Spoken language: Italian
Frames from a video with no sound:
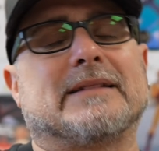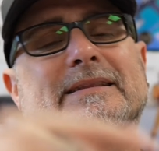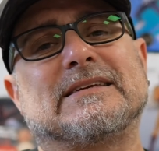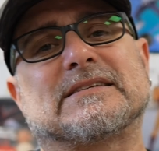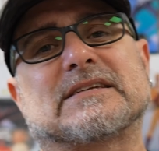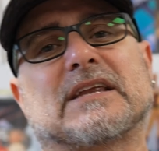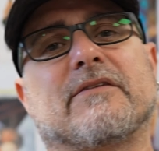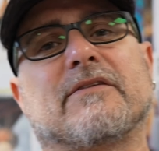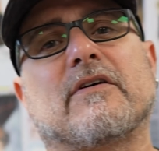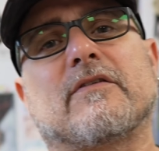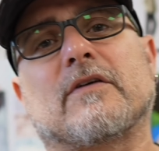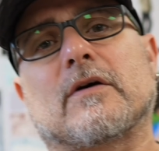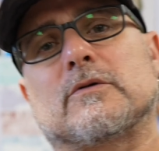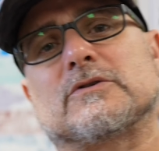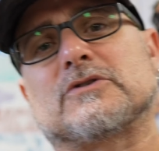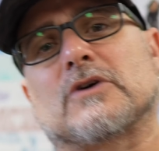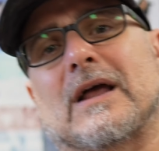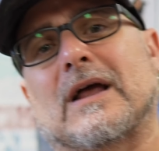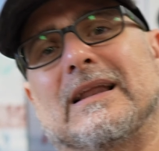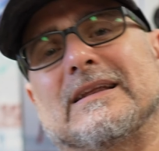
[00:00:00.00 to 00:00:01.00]
di iscrivervi a
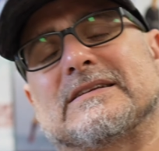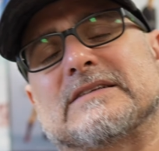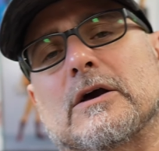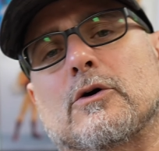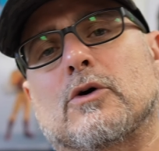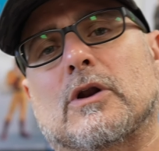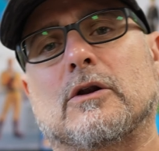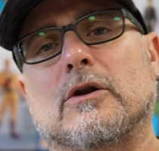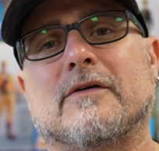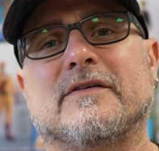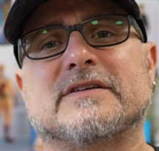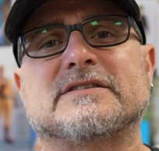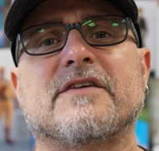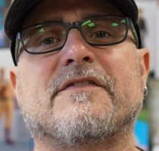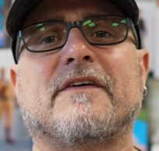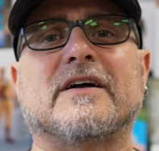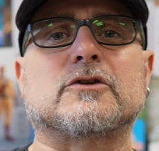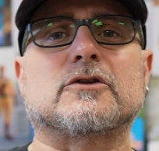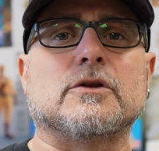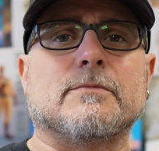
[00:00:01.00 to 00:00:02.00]
questo canale se ancora non l'aveste
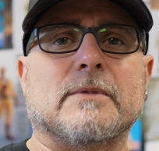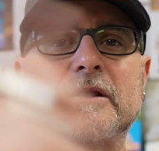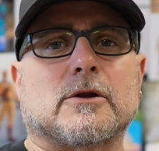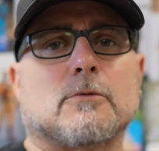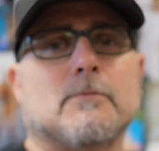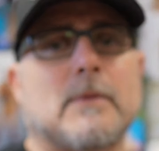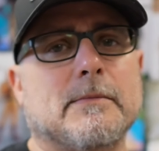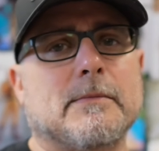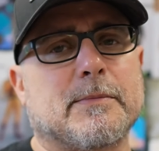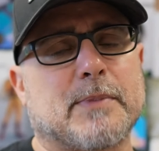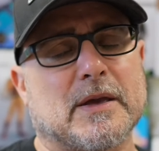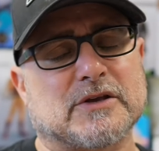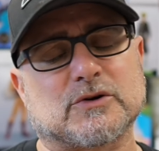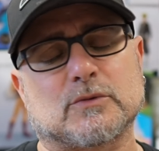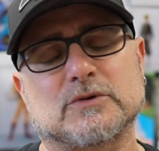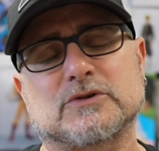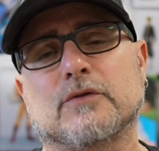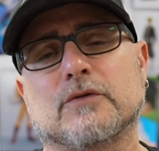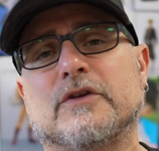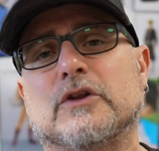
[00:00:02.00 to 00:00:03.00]
fatto, di mettere un bel mi piace a
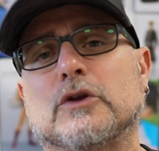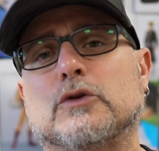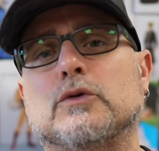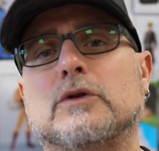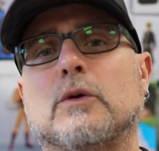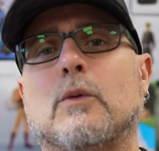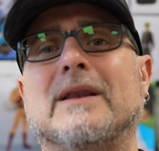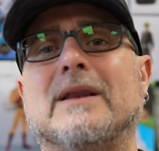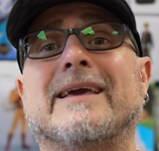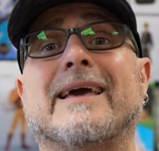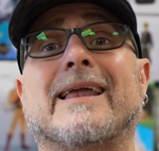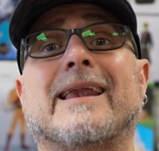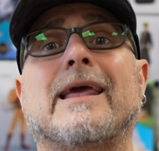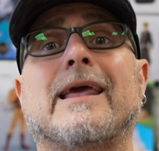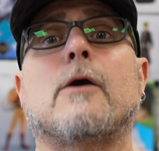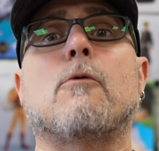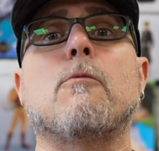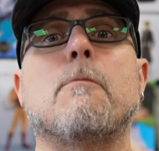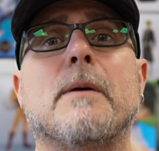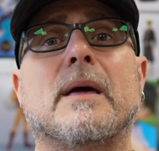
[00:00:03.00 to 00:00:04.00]
questo video e tutti quelli che
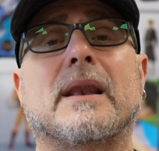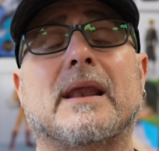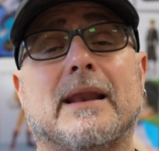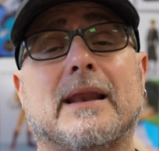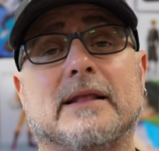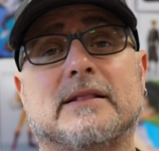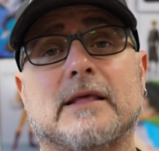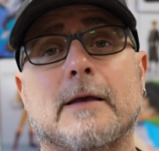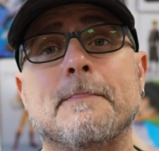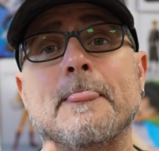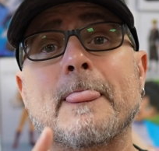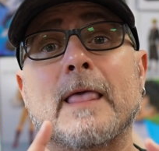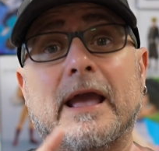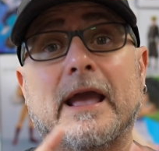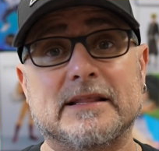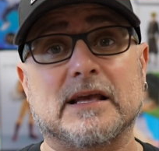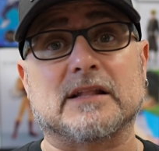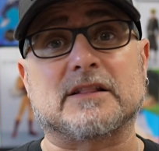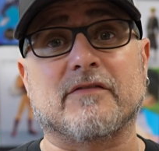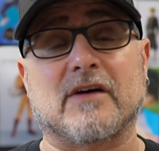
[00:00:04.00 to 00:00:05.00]
recupererete e
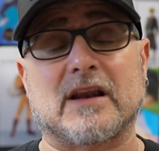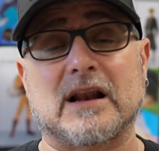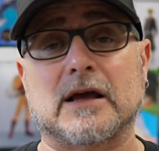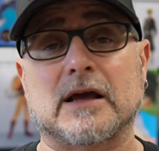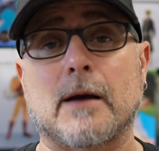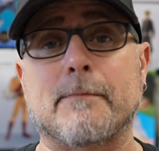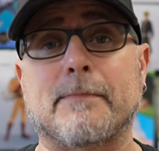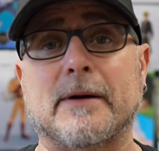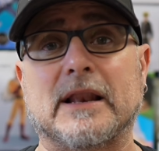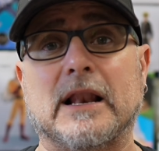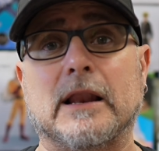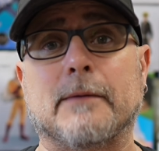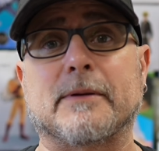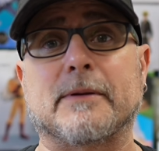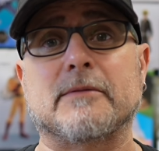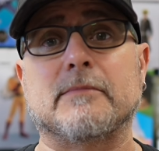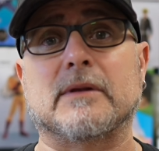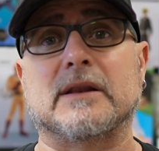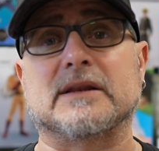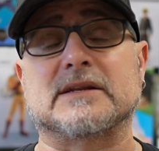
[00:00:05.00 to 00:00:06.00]
di attivare la campanella per
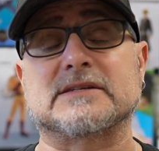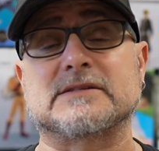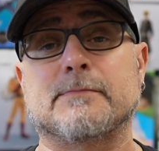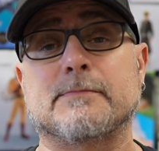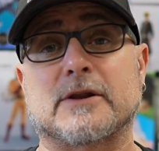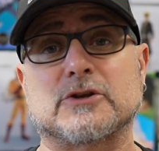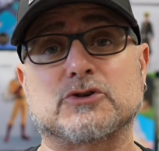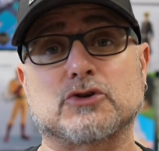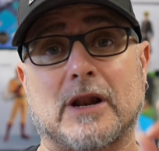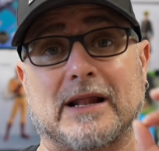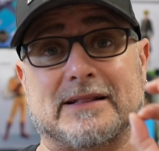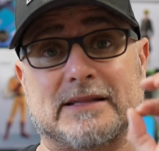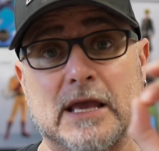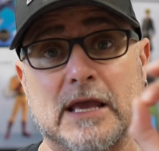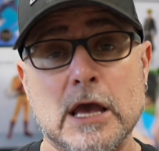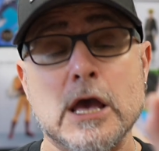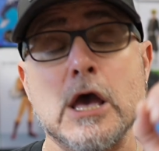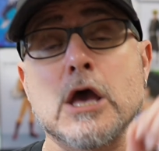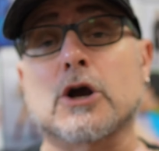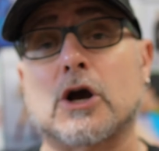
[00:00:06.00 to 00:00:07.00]
rimanere sempre aggiornati.
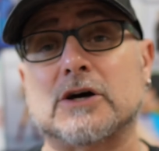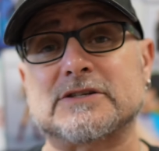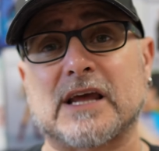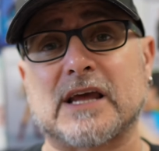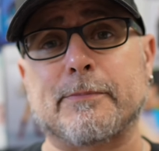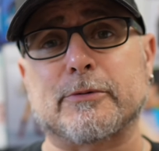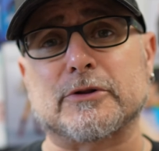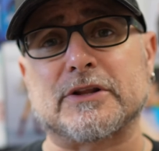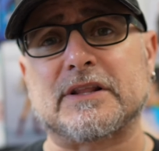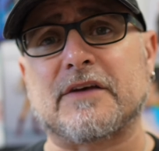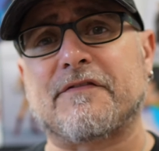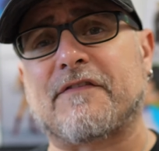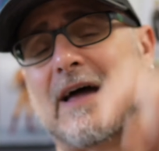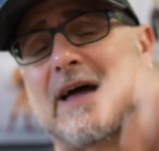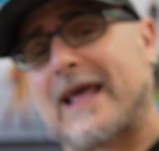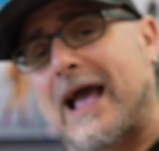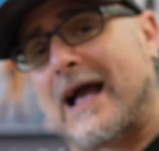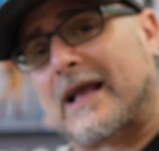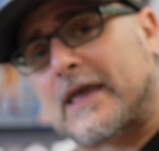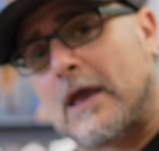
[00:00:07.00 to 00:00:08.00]
Cosa che potete
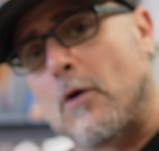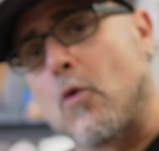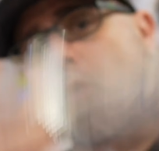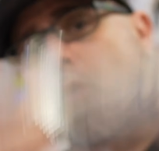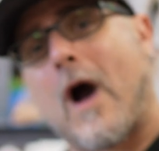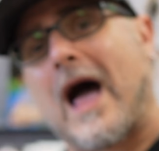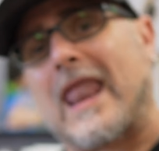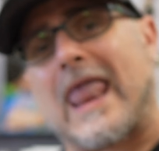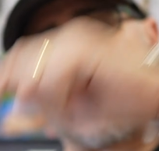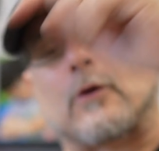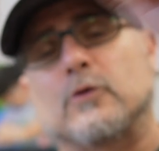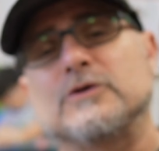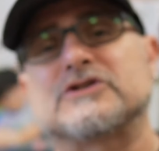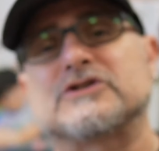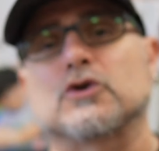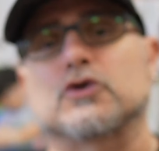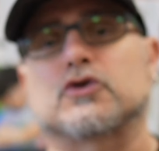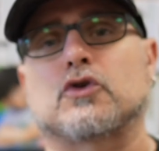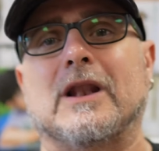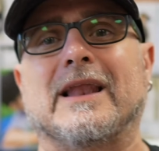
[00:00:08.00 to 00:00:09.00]
fare anche, voilà, qui
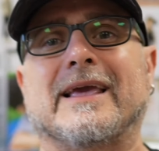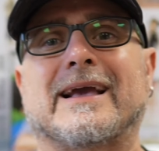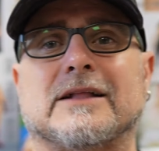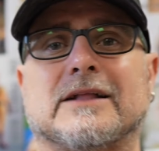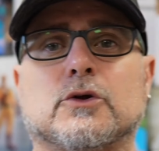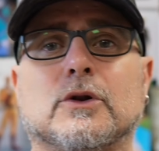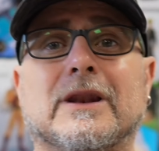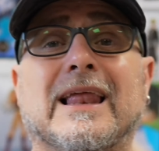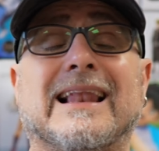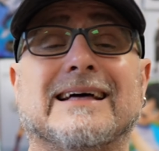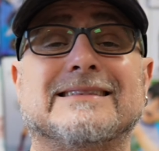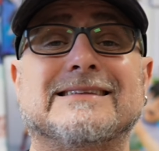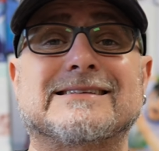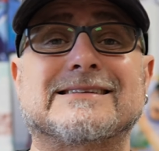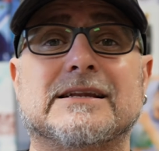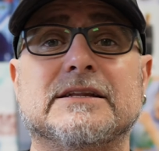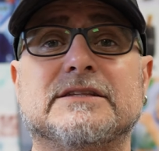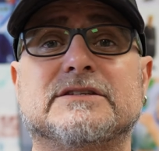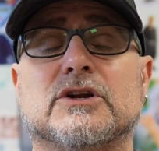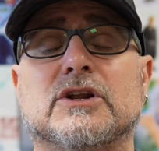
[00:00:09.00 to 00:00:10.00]
sotto elencato nella
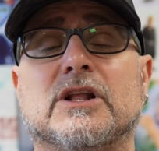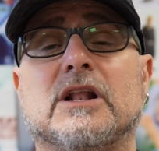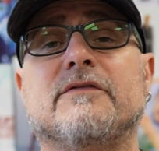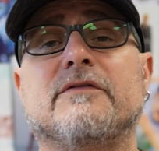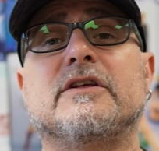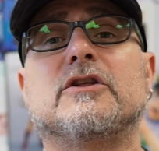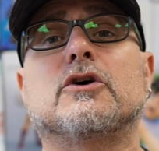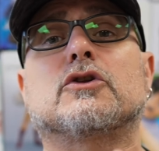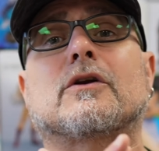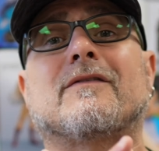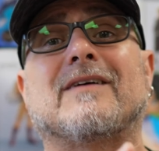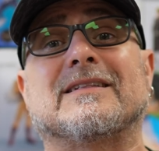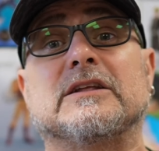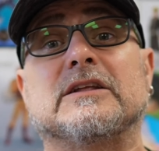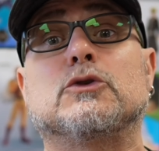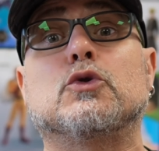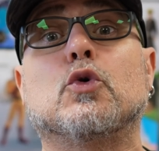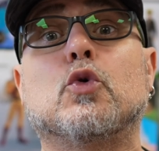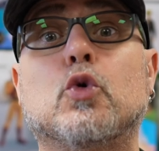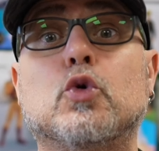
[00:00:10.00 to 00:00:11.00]
descrizione del video,
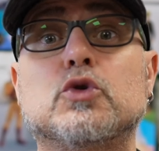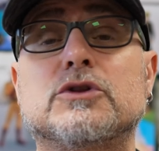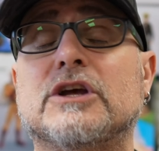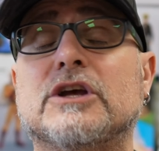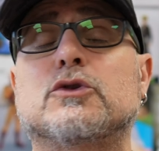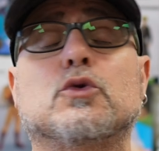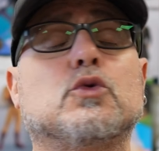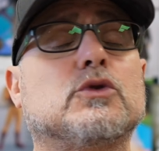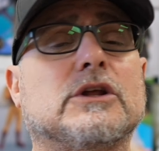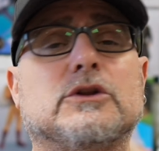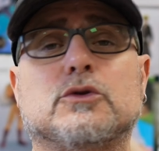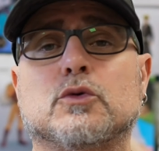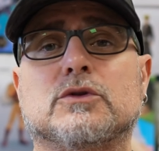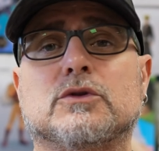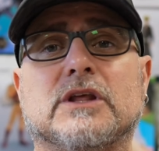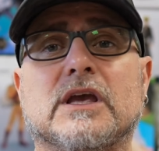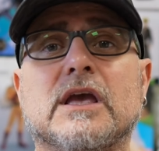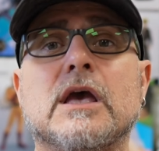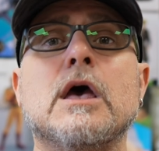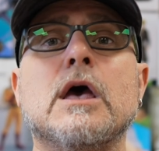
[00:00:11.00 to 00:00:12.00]
trovate tutti, tutti,
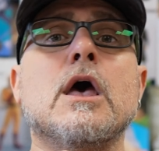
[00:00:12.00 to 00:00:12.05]
tutti,